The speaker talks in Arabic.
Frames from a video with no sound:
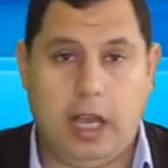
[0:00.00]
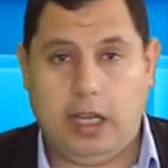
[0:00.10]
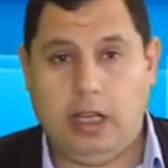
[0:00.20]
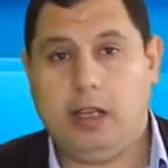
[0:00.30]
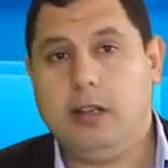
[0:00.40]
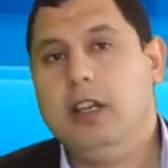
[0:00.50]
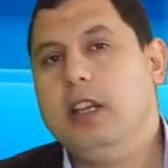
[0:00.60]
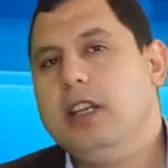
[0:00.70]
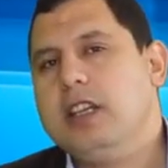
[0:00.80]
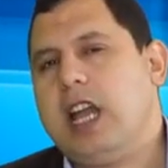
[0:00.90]
يعني
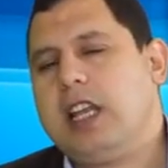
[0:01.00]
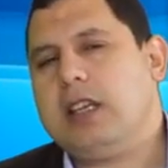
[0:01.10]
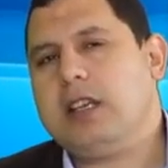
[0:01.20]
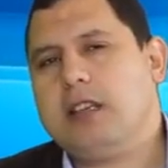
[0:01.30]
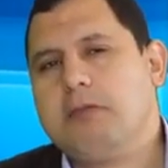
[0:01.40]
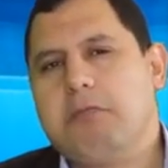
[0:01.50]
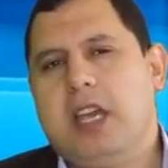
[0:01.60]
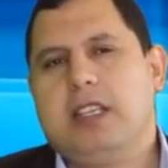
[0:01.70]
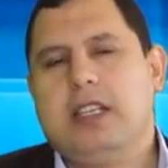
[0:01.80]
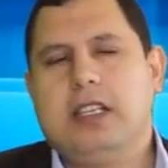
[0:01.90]
يعني
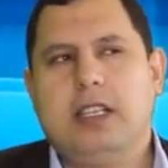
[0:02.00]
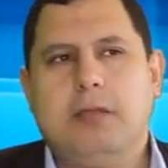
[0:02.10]
بقت